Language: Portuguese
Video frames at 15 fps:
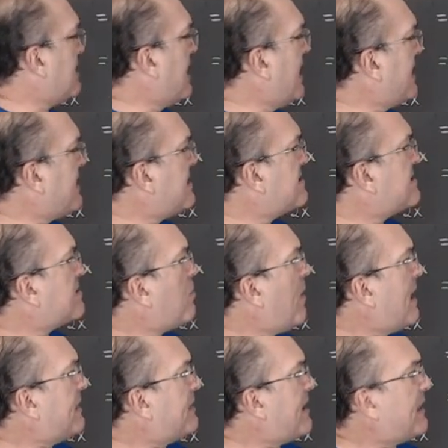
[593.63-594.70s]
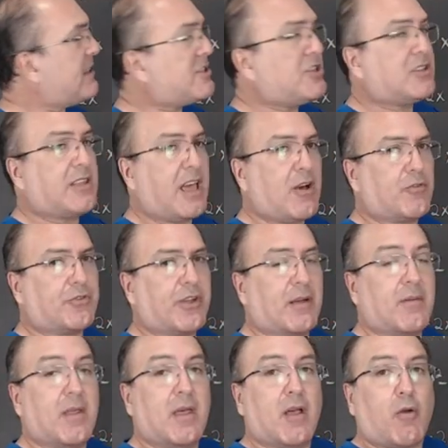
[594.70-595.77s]
raiz quadrada de
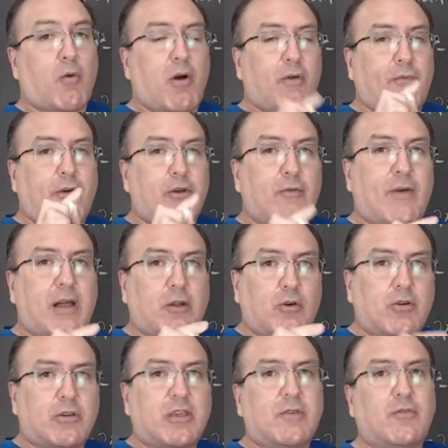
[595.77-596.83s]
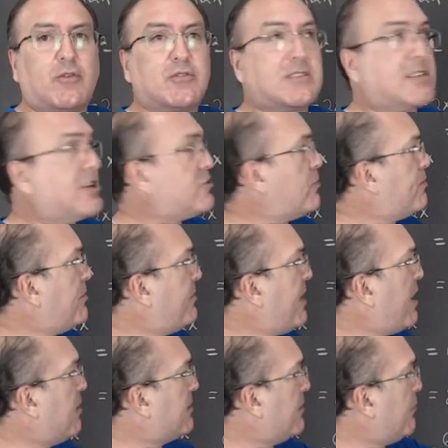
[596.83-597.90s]
delta. Qual foi o valor que você achou para o
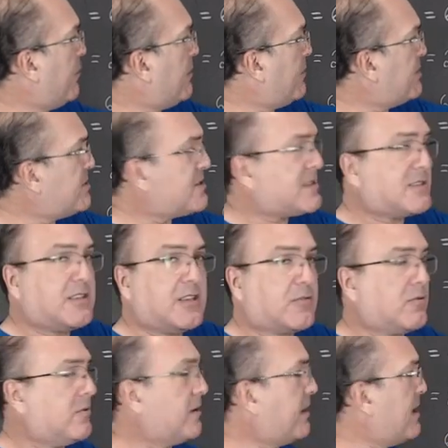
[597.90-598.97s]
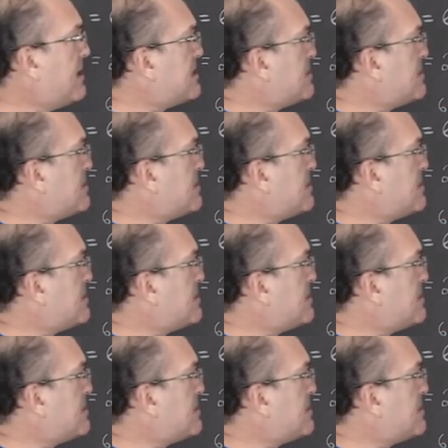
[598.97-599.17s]
delta? Foi 25. Quem é a